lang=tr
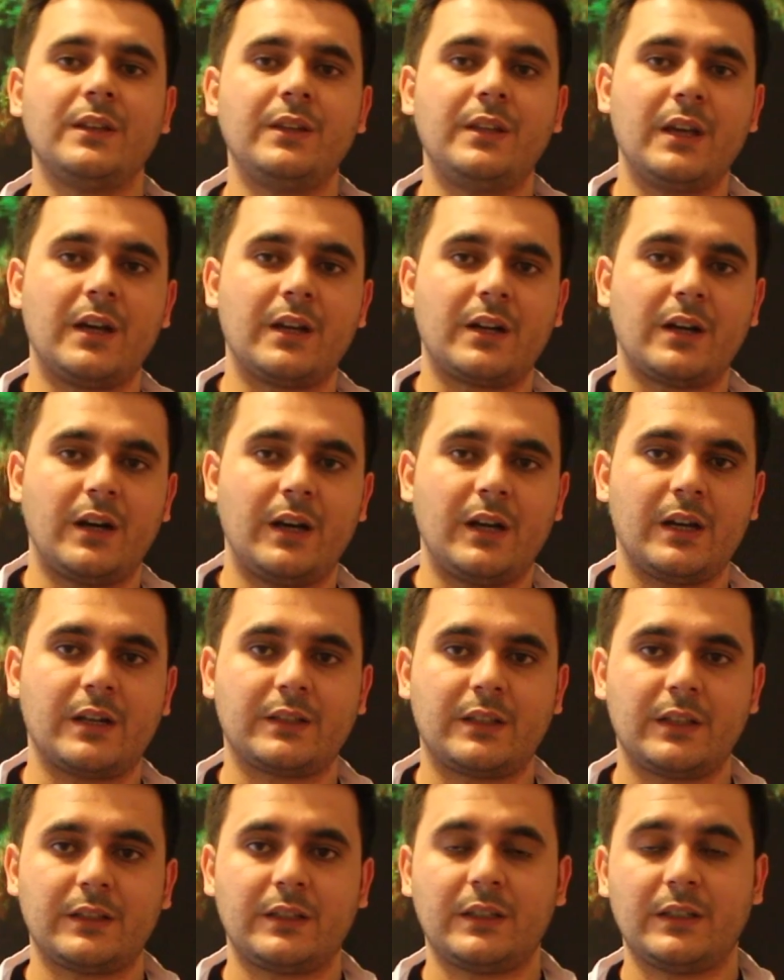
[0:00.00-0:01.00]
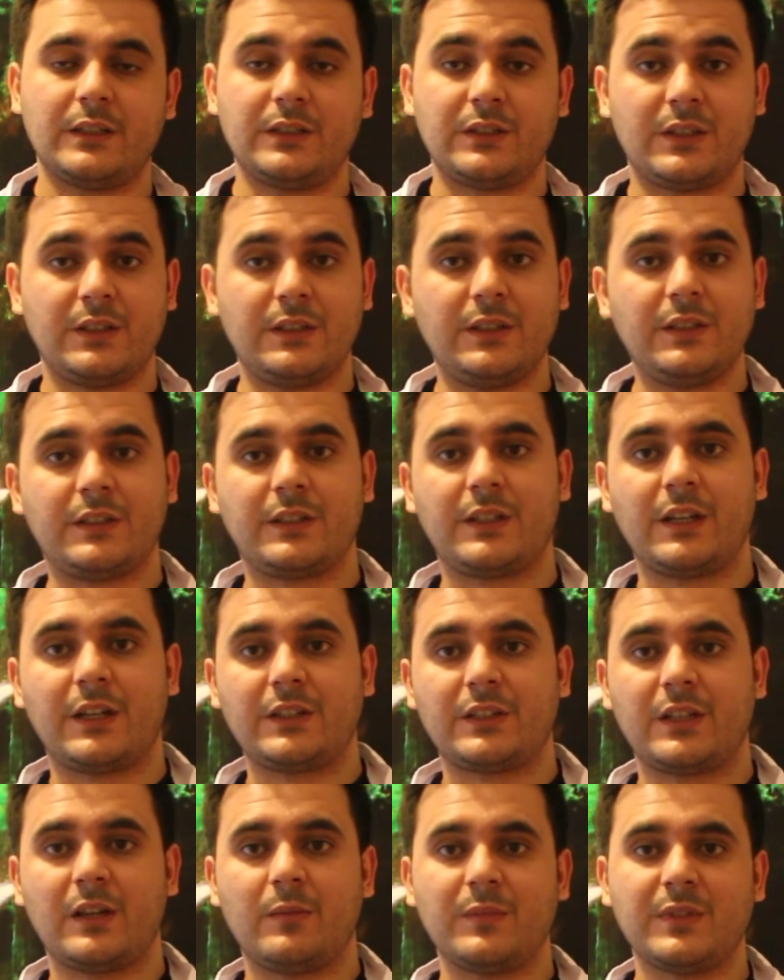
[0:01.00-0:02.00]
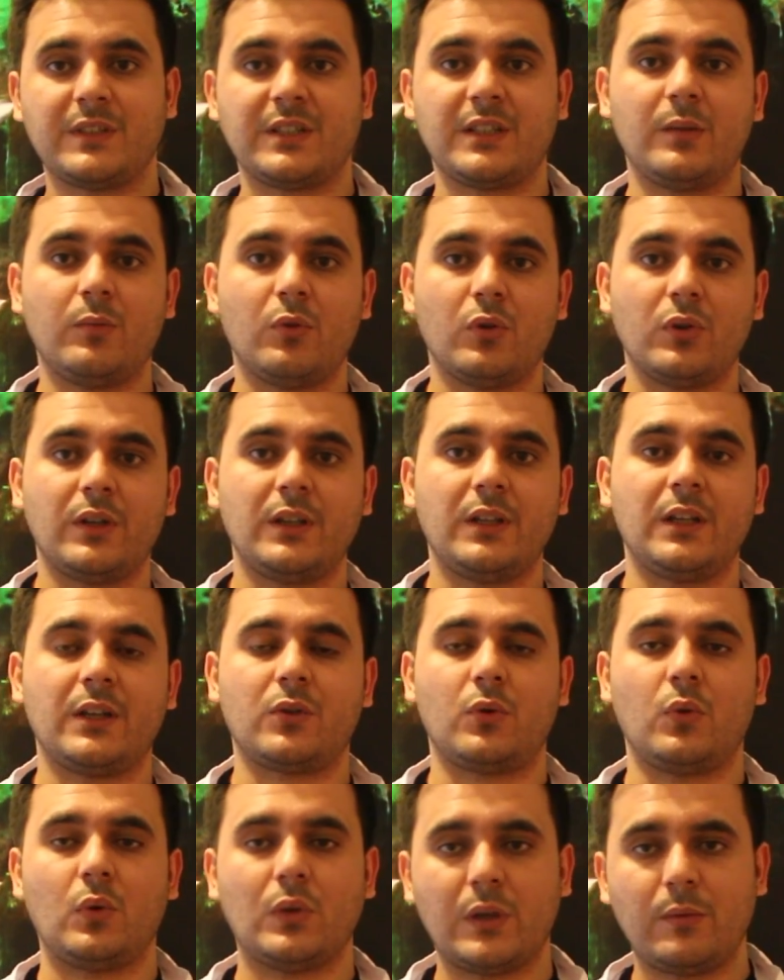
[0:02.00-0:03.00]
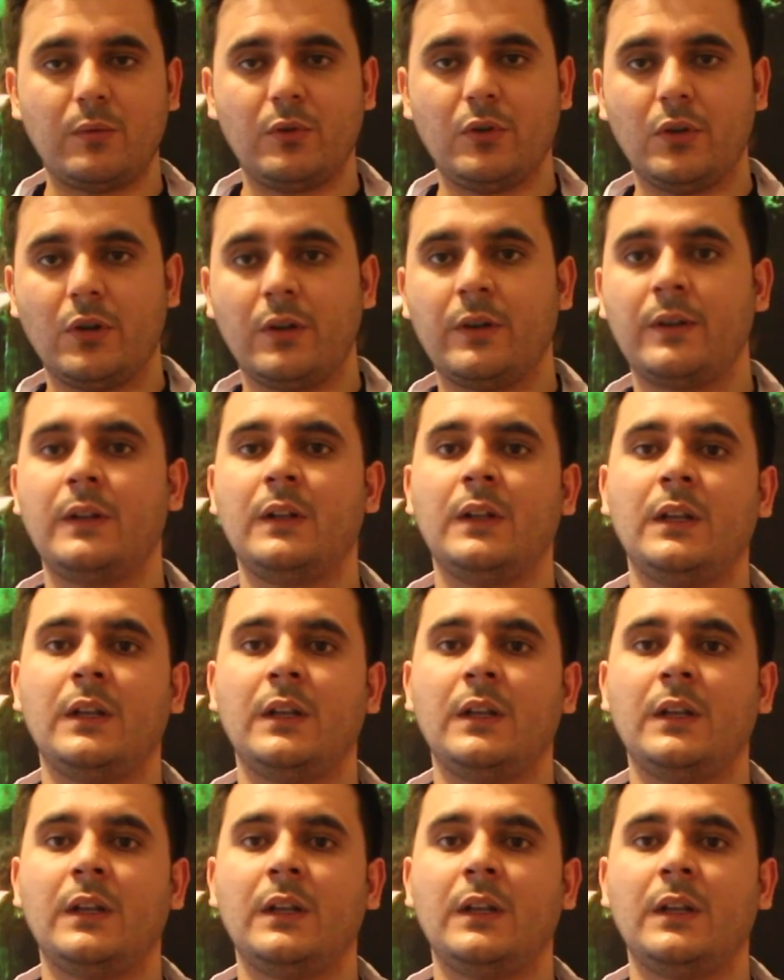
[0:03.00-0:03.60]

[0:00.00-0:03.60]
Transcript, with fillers: diğer ayakta da işte disk kireçlenmesi gibi olaylar olabiliyor.